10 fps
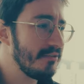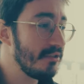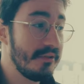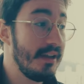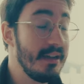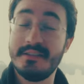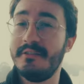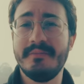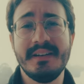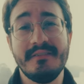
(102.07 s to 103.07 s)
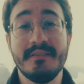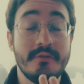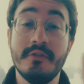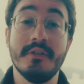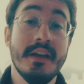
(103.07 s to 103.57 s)
não sei o que Então, mano, eu
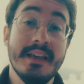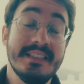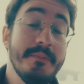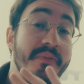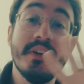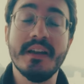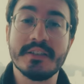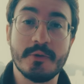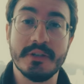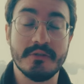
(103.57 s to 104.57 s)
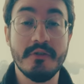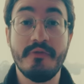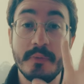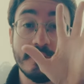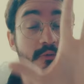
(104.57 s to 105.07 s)
tô simplificando as coisas. tô
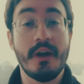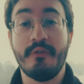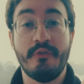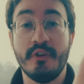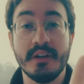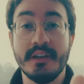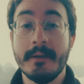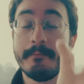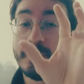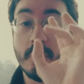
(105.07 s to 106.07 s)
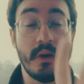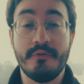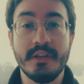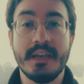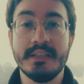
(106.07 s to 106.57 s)
filmando tudo com iPhone, tô com
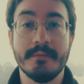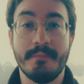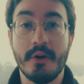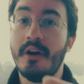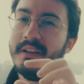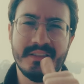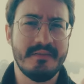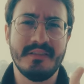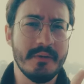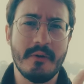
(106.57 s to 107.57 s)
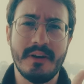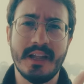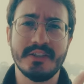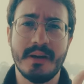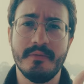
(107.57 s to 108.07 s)
iPhone 15 Pro, ele tem uma
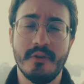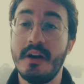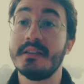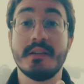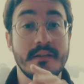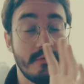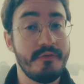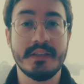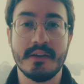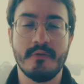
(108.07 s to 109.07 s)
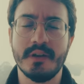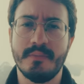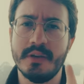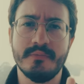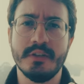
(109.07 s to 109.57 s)
qualidade cabulosa, vou fazer a cor
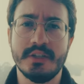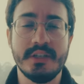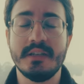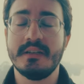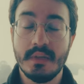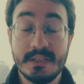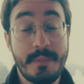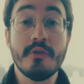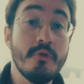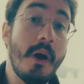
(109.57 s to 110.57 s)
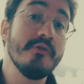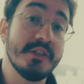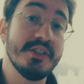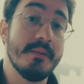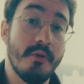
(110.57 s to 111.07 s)
depois bonitinha. Espero que o áudio
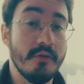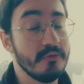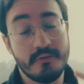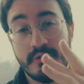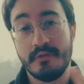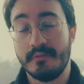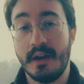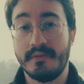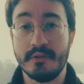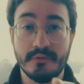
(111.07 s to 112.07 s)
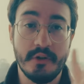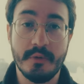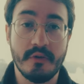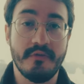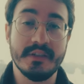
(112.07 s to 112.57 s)
esteja bom, não tô gravando com nenhum
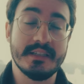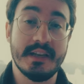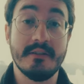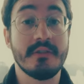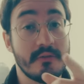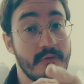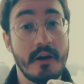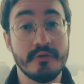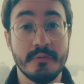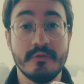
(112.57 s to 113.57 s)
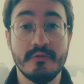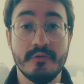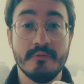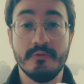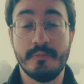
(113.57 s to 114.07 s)
microfone externo, tá com o áudio do,
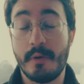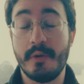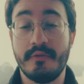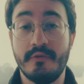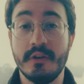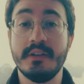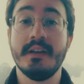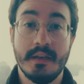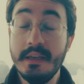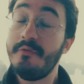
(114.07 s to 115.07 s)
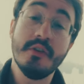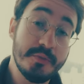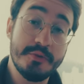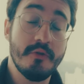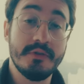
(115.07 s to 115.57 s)
do próprio iPhone. Enfim, é o
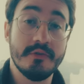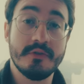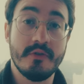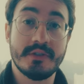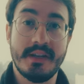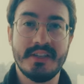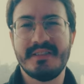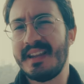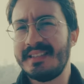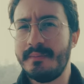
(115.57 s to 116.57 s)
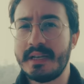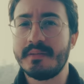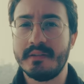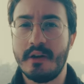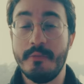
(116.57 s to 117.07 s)
tipo de conteúdo que eu gostaria de trazer mais
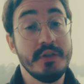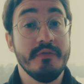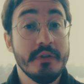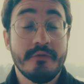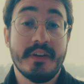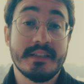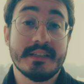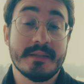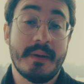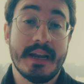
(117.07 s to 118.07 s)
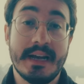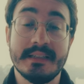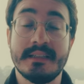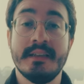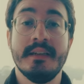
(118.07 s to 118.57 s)
pro canal, eu me divirto fazendo essas
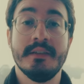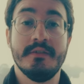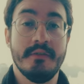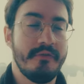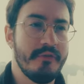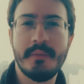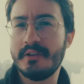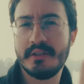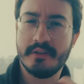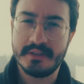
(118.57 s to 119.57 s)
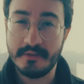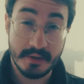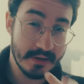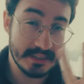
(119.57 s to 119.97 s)
paradas, de filmar os negocinhos meio